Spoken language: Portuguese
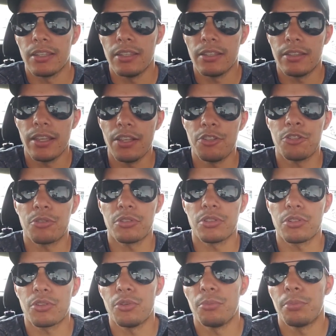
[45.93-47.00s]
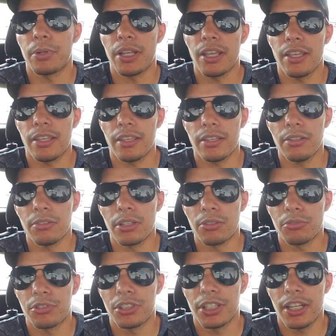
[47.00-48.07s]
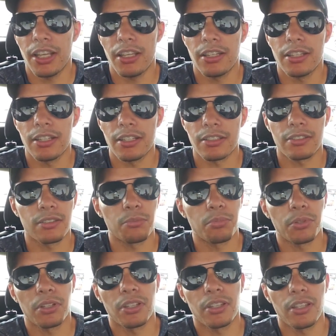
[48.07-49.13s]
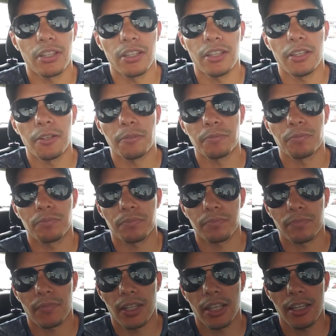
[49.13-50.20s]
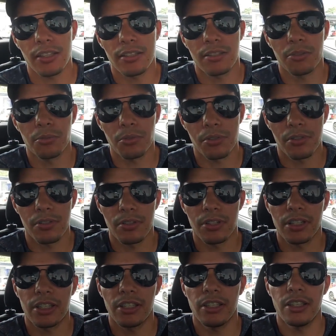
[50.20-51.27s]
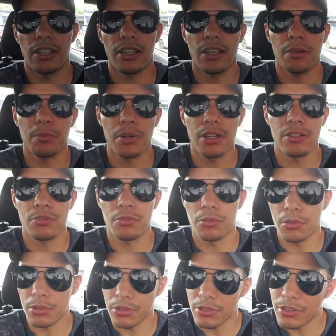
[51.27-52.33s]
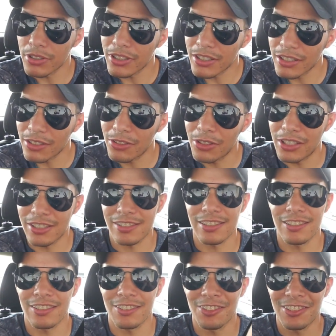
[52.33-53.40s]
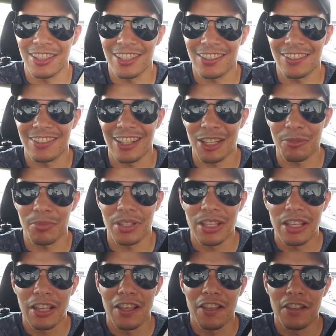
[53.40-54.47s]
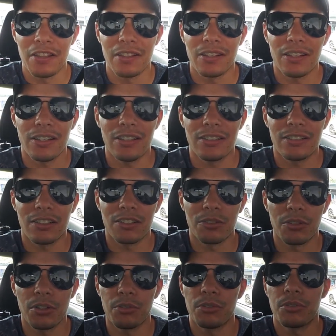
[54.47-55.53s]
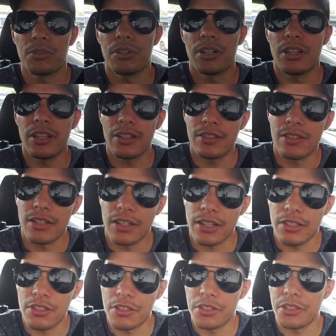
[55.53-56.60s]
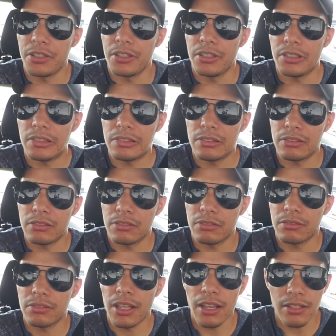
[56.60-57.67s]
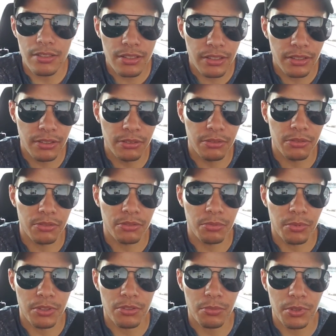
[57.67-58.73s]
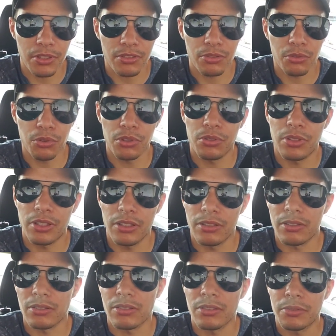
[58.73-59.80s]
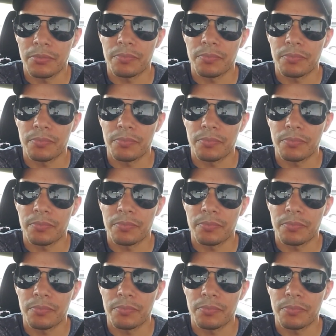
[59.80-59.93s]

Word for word: E desde quando eu comprei, eu não tirei a aliança, porque esse ossinho aqui é mais gordo do que o restante do dedo, sabe? Então eu engordei cerca de 10 quilos, mais ou menos, 8 quilos.